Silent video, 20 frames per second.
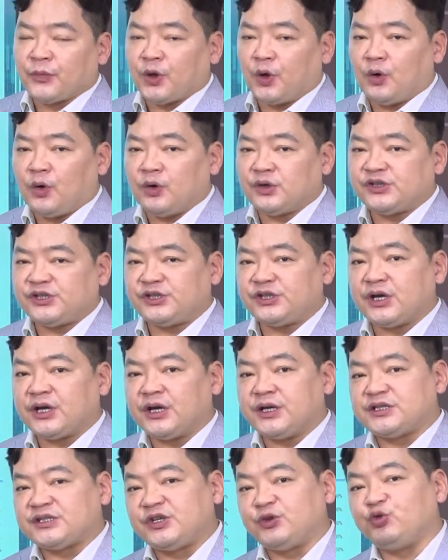어,
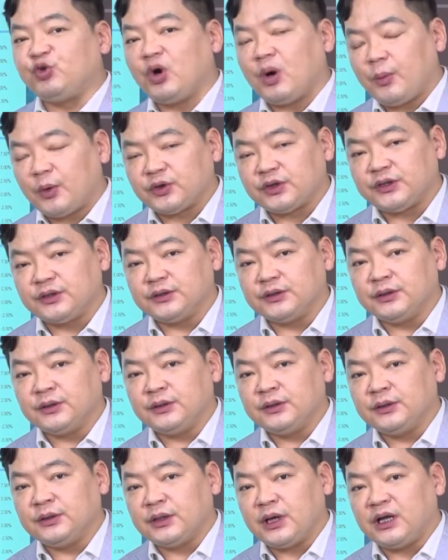시장의 지수가 버티든
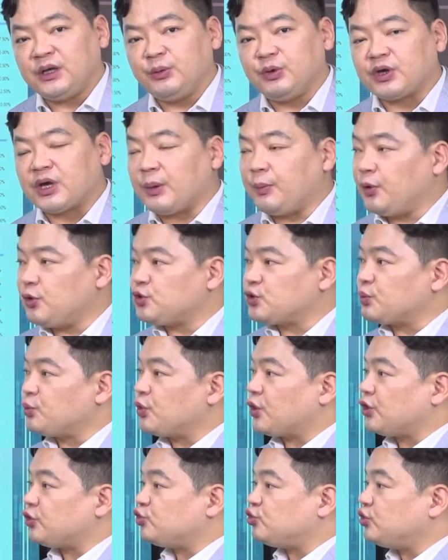아니면 개별
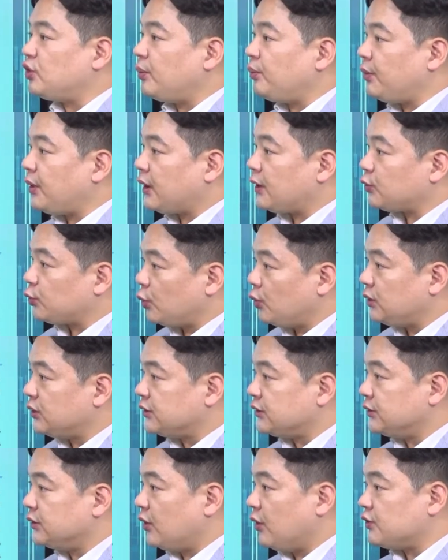종목의 순환매가
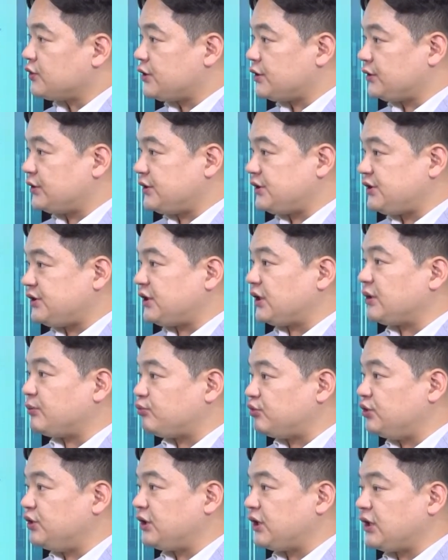돌든 어쨌든 시장의
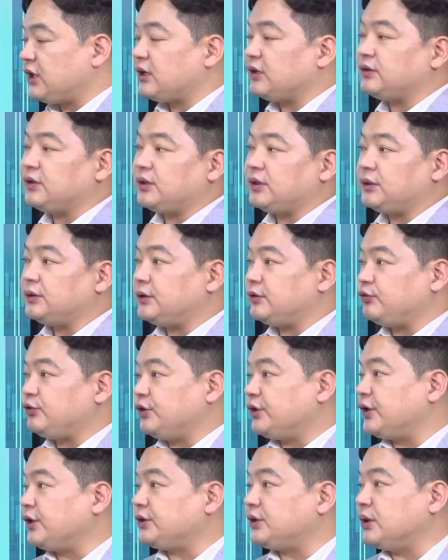분위기가 살아날
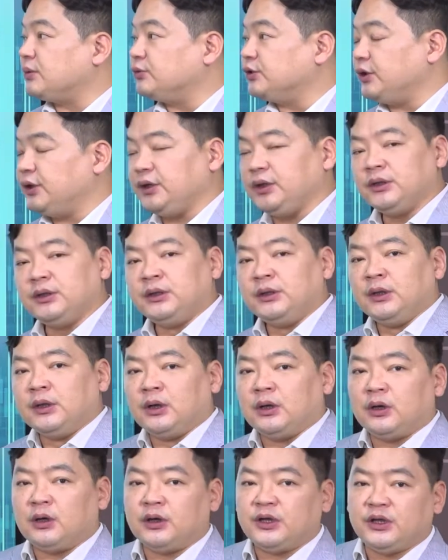수 있기 때문에
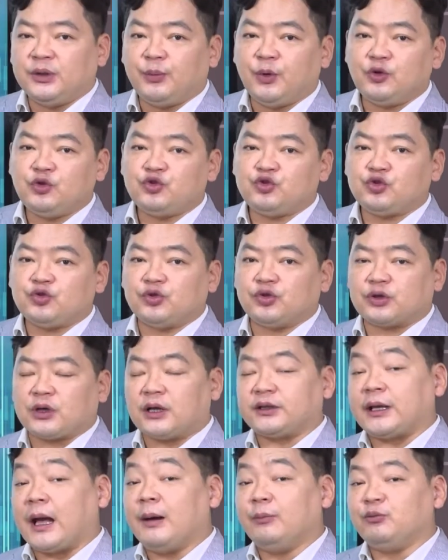어, 이번 주,
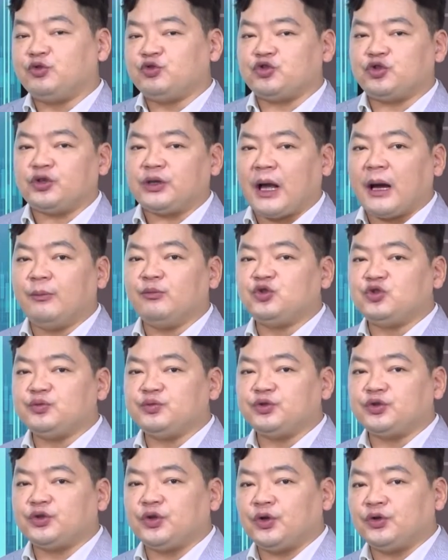그러니까 다음 주죠. 다음
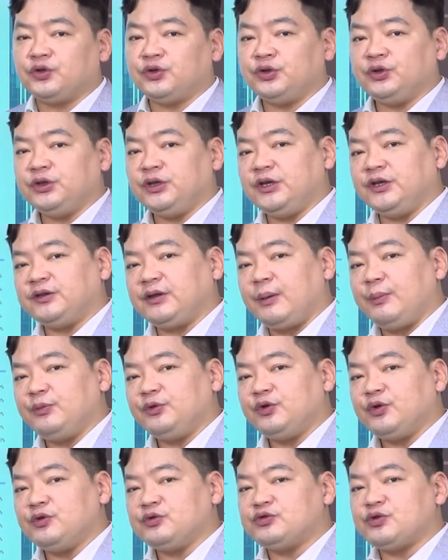주부터는 이
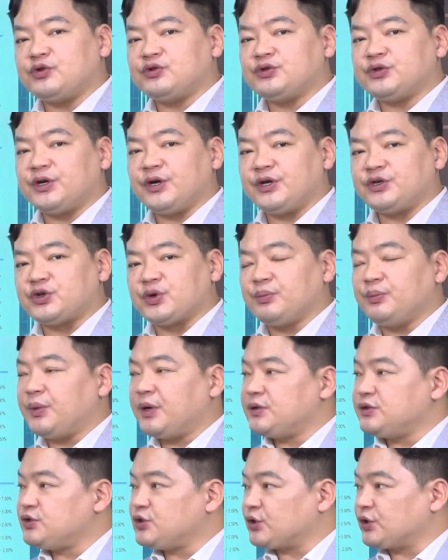삼성전자의
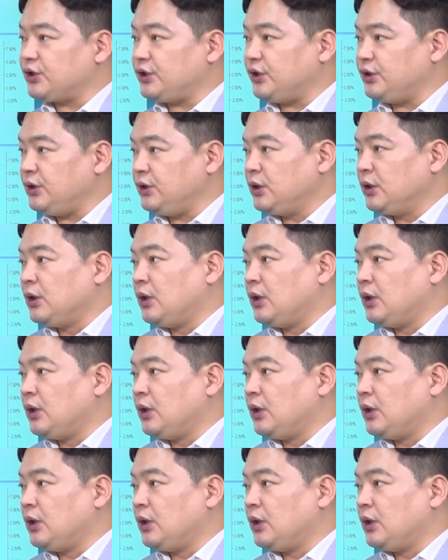전반적인